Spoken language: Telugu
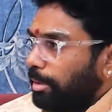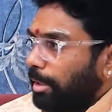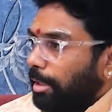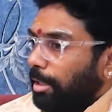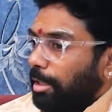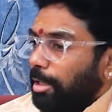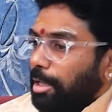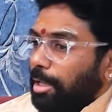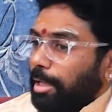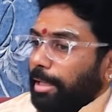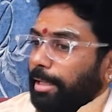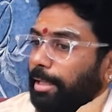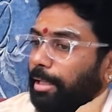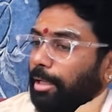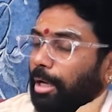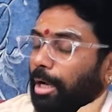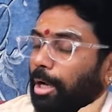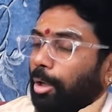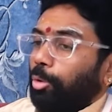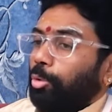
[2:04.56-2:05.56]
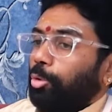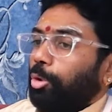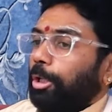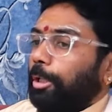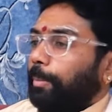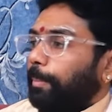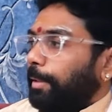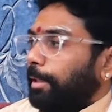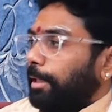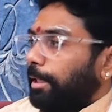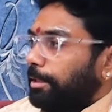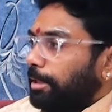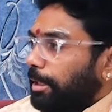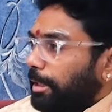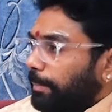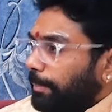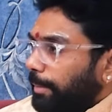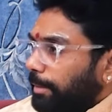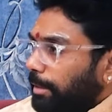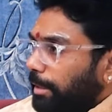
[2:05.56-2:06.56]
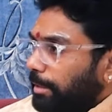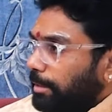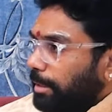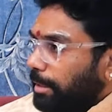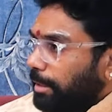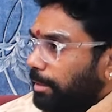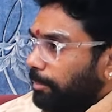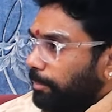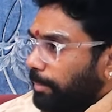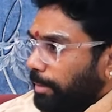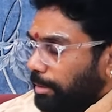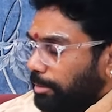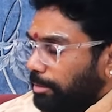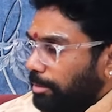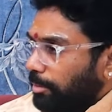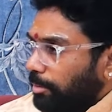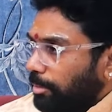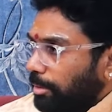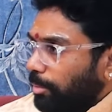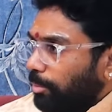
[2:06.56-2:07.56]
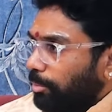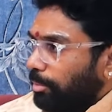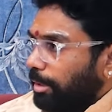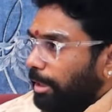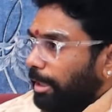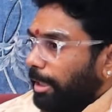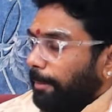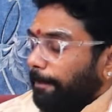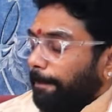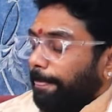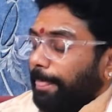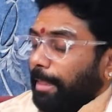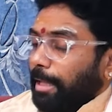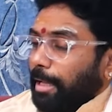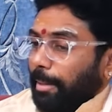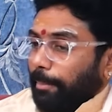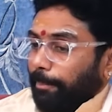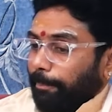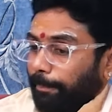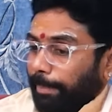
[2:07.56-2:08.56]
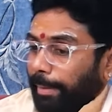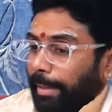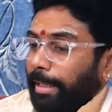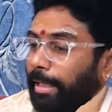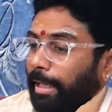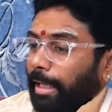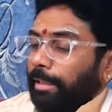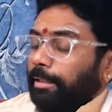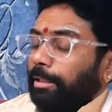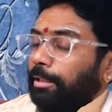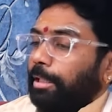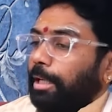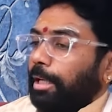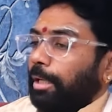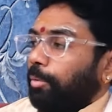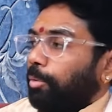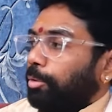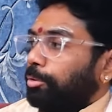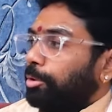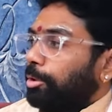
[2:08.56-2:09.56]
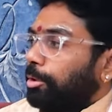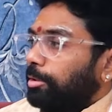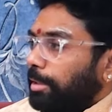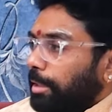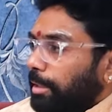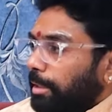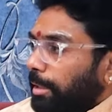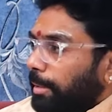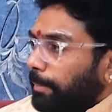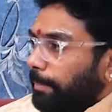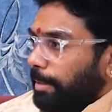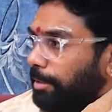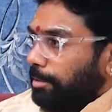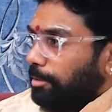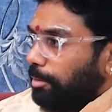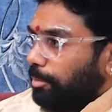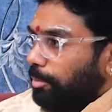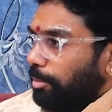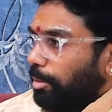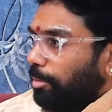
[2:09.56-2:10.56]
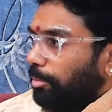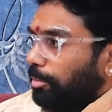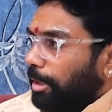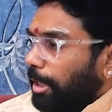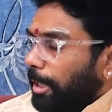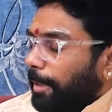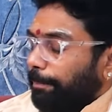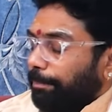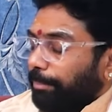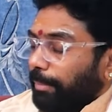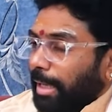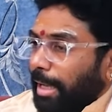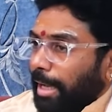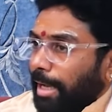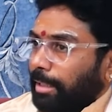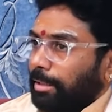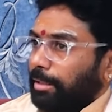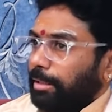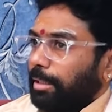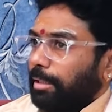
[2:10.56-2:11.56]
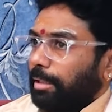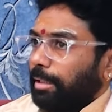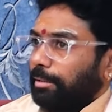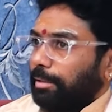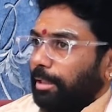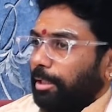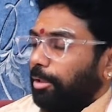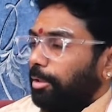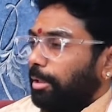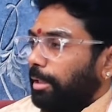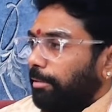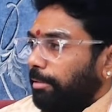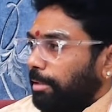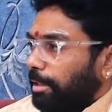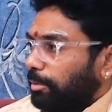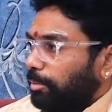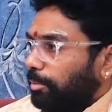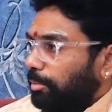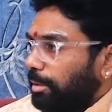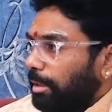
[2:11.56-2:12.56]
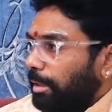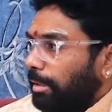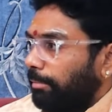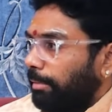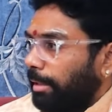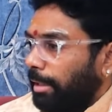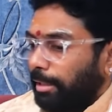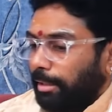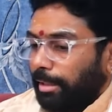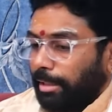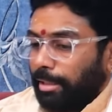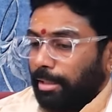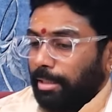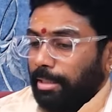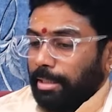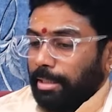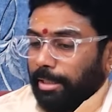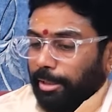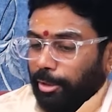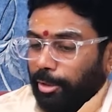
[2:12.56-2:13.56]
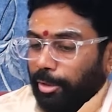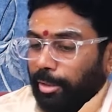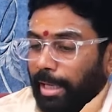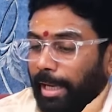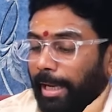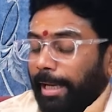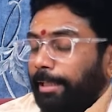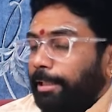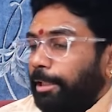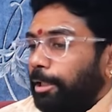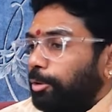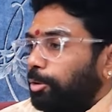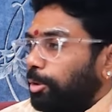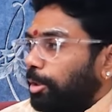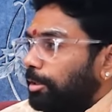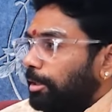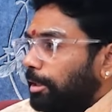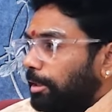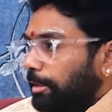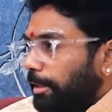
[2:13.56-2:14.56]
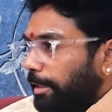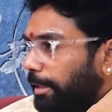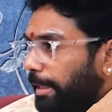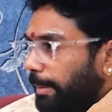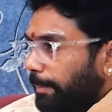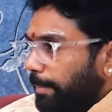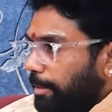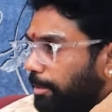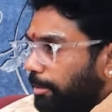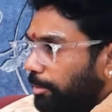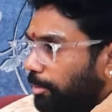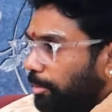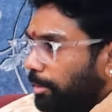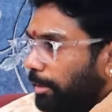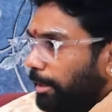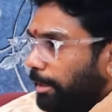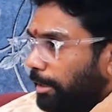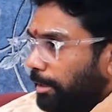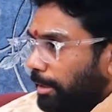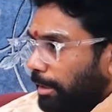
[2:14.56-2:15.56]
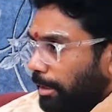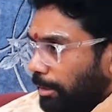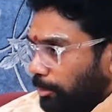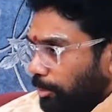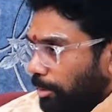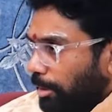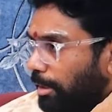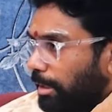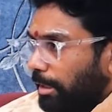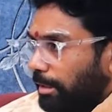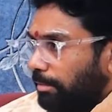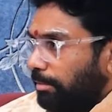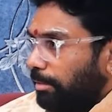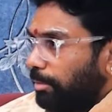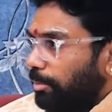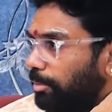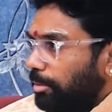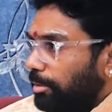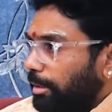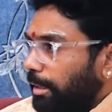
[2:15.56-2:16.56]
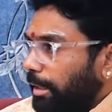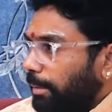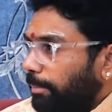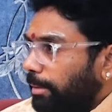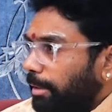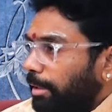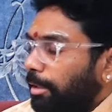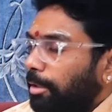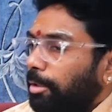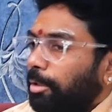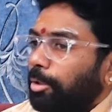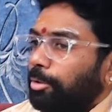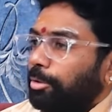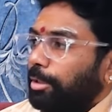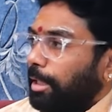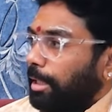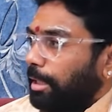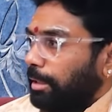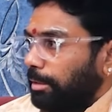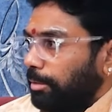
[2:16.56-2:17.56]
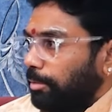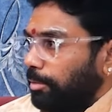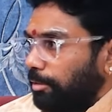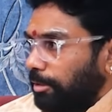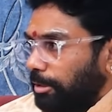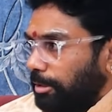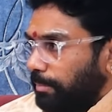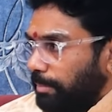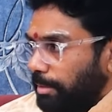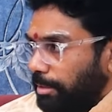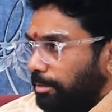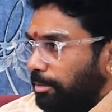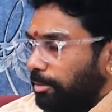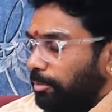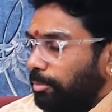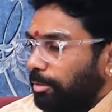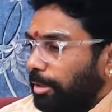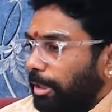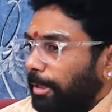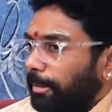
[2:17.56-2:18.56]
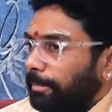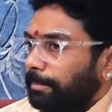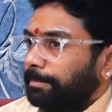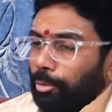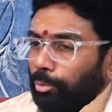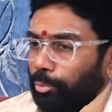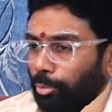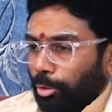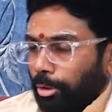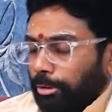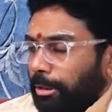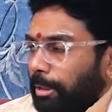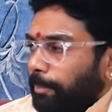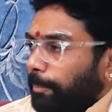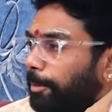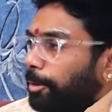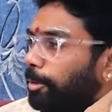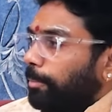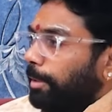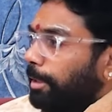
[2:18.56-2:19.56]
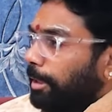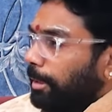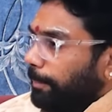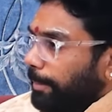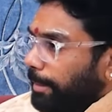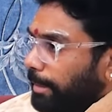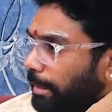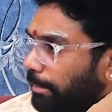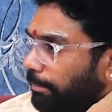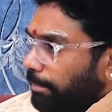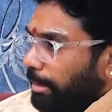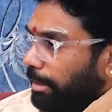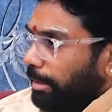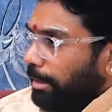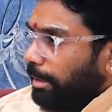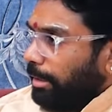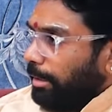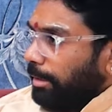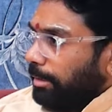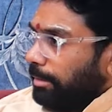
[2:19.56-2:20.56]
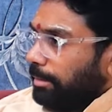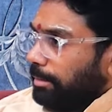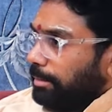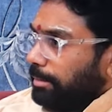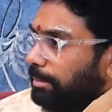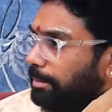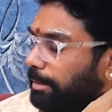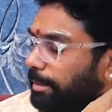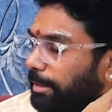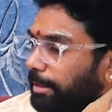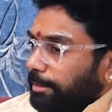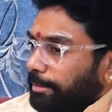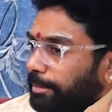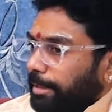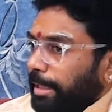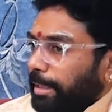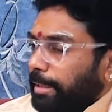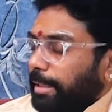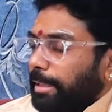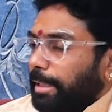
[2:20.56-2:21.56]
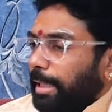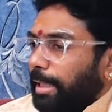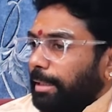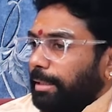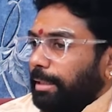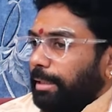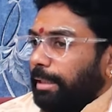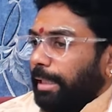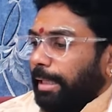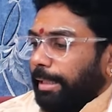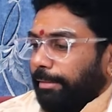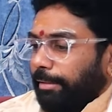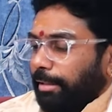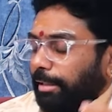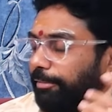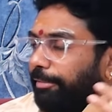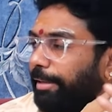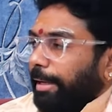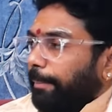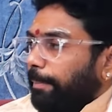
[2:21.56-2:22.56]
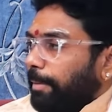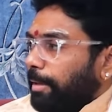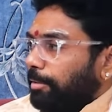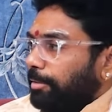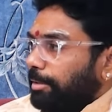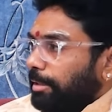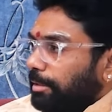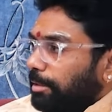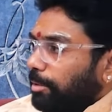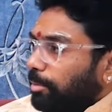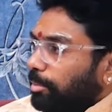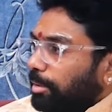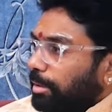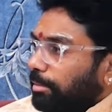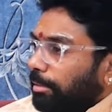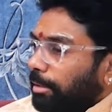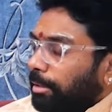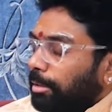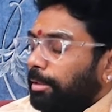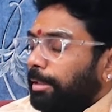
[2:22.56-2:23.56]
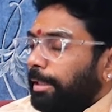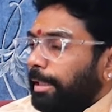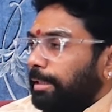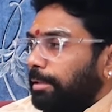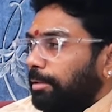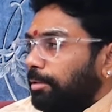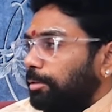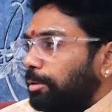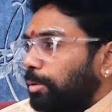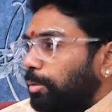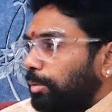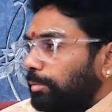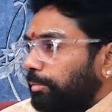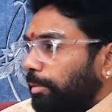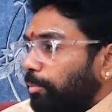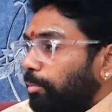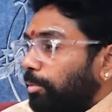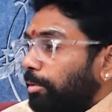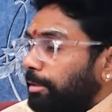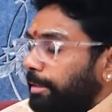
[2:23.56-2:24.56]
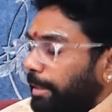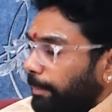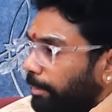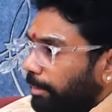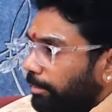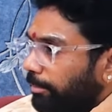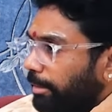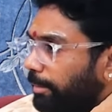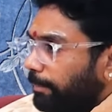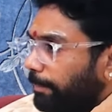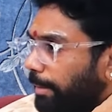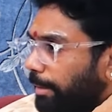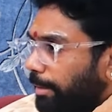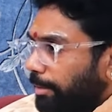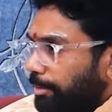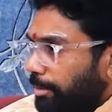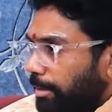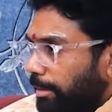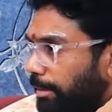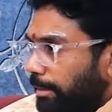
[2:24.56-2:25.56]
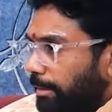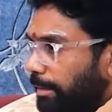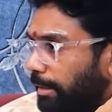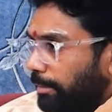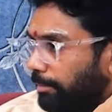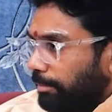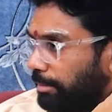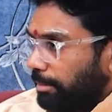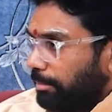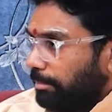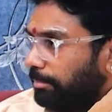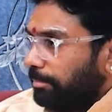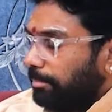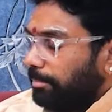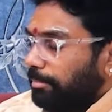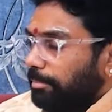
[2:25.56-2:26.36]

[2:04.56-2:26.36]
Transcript: కూడా అనుకోని ప్రదేశాలకు బదిలీ జరగడం పరిస్థితులు కూడా ఉంటాయి పై అధికారుల ఒత్తిడి జరిగే పరిస్థితులు కూడా ఉంటాయి ఆర్థికంగా ధనికులు ఎవరైతే ఉంటారో వాళ్ళకి ఈ యొక్క ఐటీ సోదాలు జరిగే పరిస్థితి కూడా ఈ యొక్క తులారాశి వాళ్ళకి ఉంటుంది కాబట్టి ఇక్కడ జాగ్రత్తగా ఉండాల్సిన పరిస్థితులు ఉంటాయి నూతన పెట్టుబడులు పెట్టేవారికి దీర్ఘకాలికంగా ఏవైనా వ్యాపారం చేద్దాం అనుకునే వాళ్ళు ఈ సంవత్సరం కొంతవరకు కూడా సమన్వయం పాటించడం ఎంతైనా అవసరం